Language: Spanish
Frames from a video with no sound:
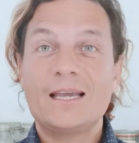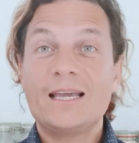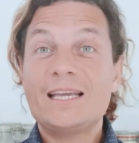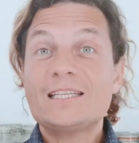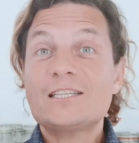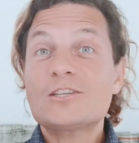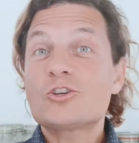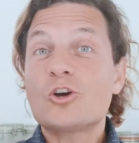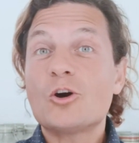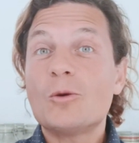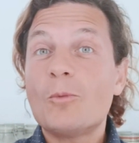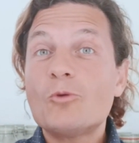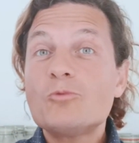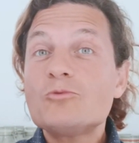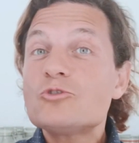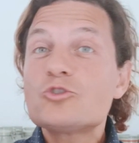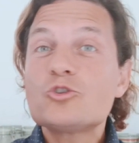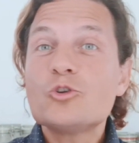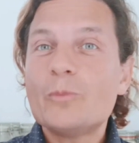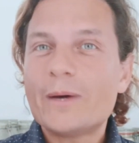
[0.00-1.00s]
Es como
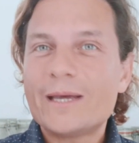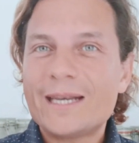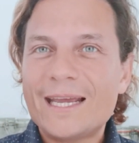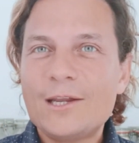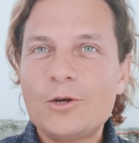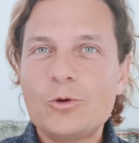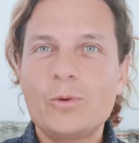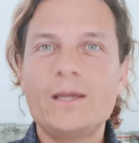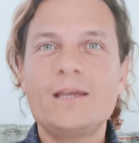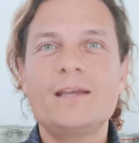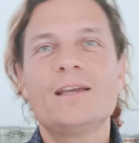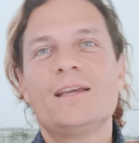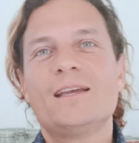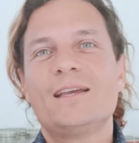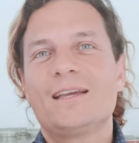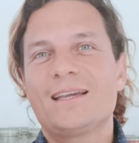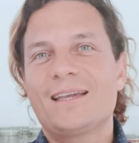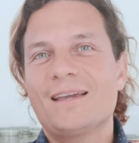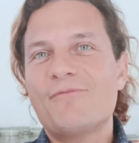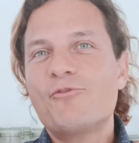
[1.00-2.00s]
un superhéroe
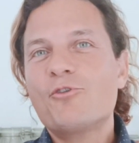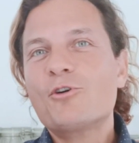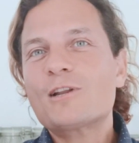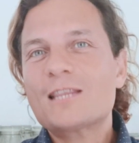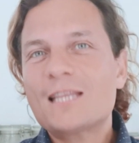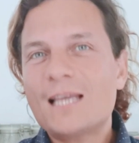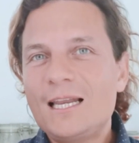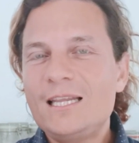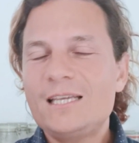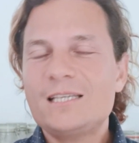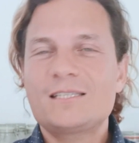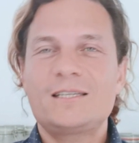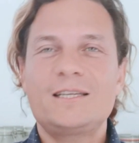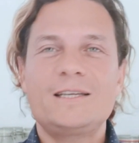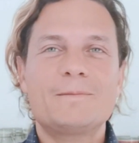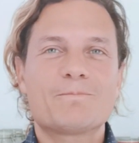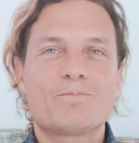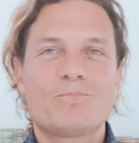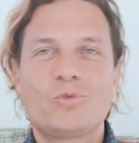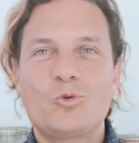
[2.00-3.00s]
que
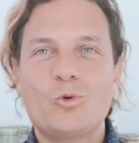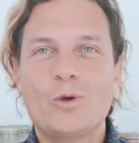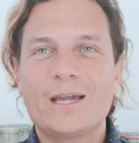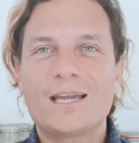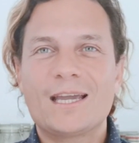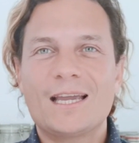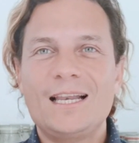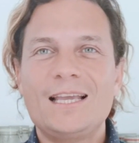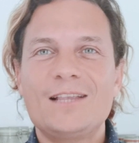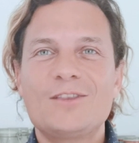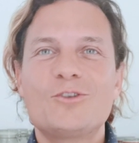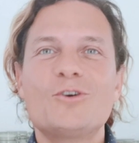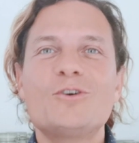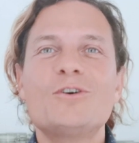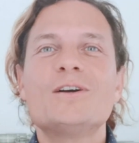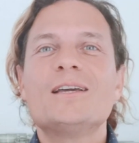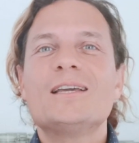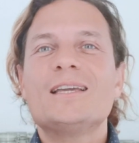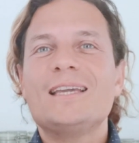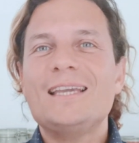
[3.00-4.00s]
fortalece tu
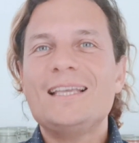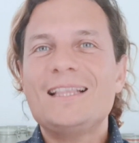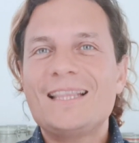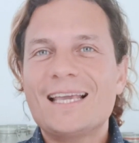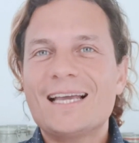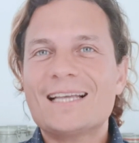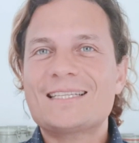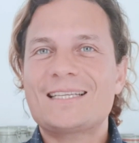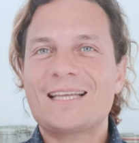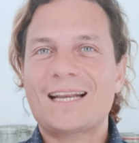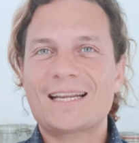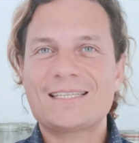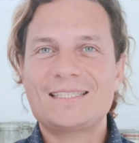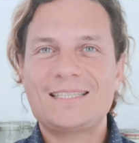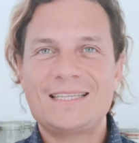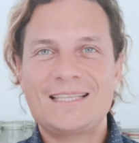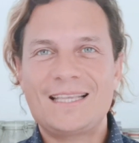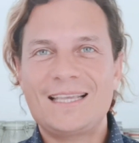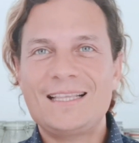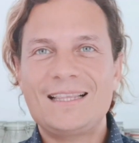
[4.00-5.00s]
esqueleto y te hace
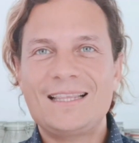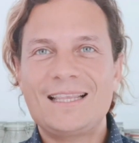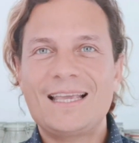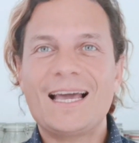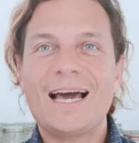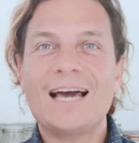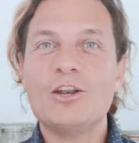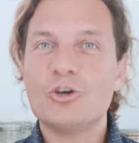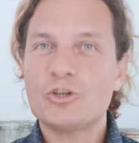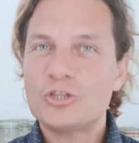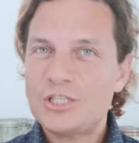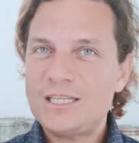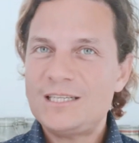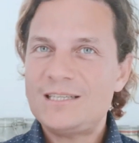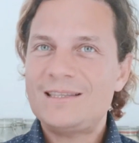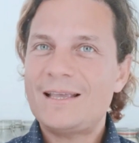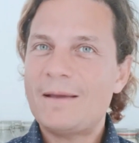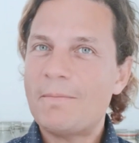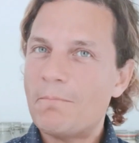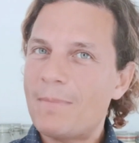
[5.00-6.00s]
resistente a los
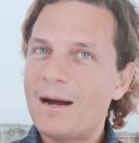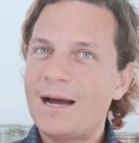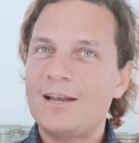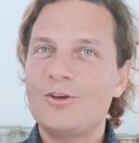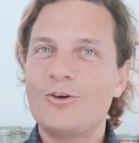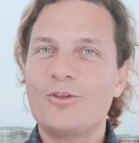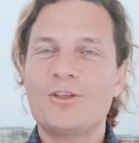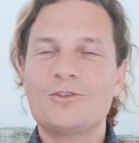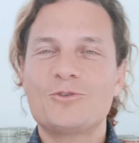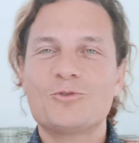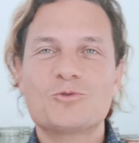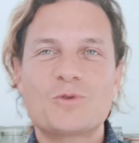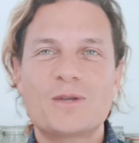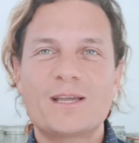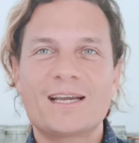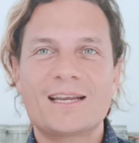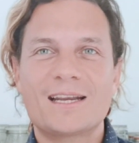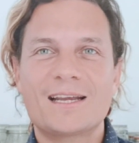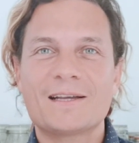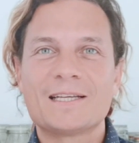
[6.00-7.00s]
chistes malos de tu
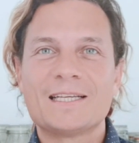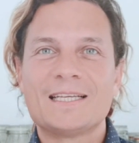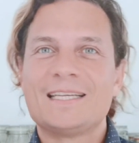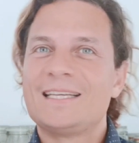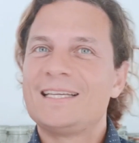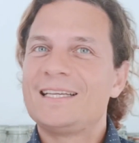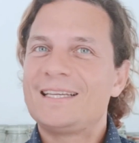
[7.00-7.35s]
suegra.